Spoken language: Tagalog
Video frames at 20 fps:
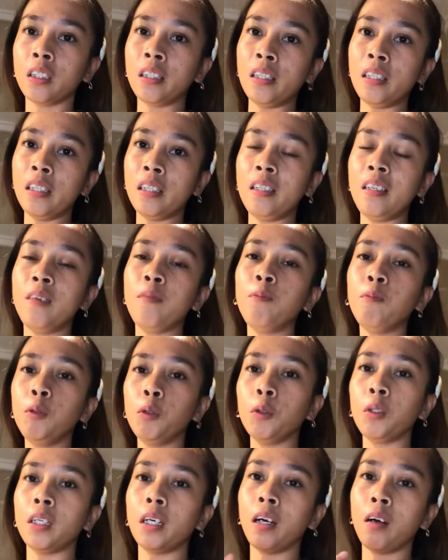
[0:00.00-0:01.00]
i-leave
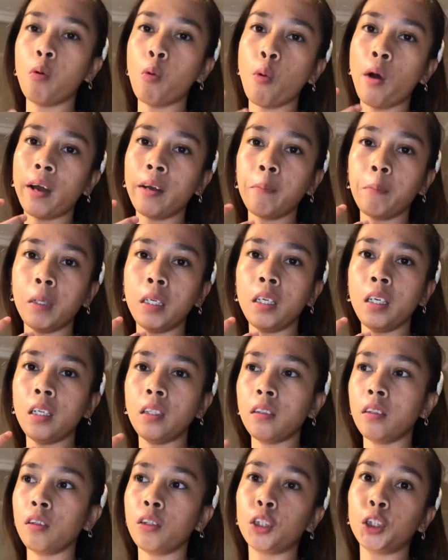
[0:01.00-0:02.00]
nyo ng 1
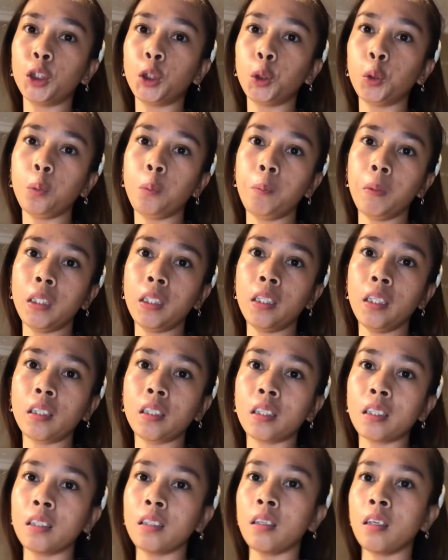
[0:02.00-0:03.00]
minute or 2
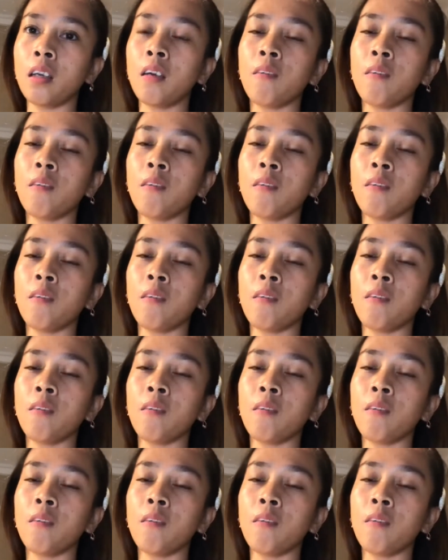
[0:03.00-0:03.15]
minutes